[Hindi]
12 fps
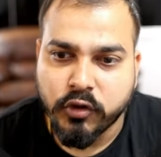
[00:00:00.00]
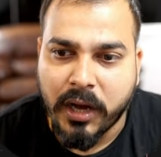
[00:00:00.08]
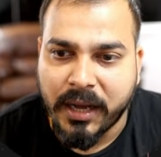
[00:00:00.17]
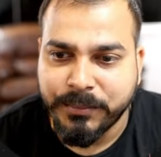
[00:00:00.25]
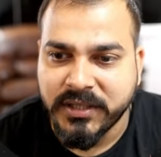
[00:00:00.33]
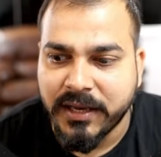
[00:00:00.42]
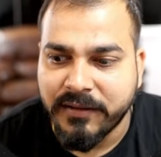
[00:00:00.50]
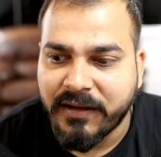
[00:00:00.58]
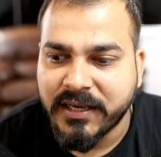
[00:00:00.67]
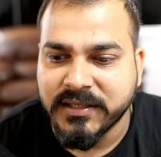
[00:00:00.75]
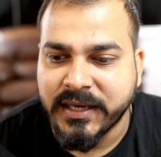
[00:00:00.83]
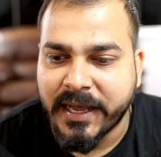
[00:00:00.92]
तो आप ये
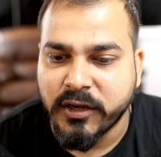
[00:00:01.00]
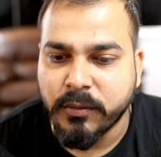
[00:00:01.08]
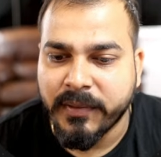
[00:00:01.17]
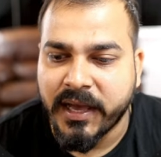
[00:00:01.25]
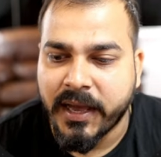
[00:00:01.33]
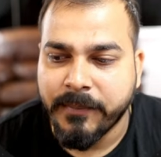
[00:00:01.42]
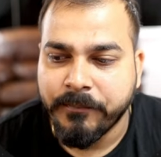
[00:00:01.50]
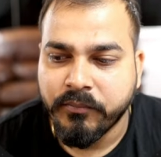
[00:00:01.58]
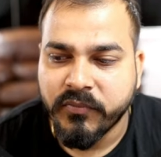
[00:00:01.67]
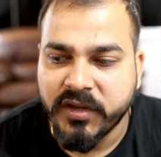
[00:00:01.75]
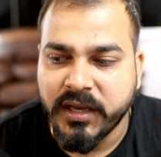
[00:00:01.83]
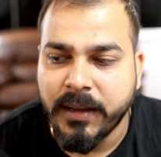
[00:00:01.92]
वाले सिनेरियो में आए
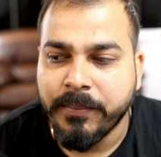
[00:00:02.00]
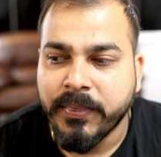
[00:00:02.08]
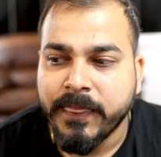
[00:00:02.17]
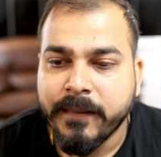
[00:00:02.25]
ठीक है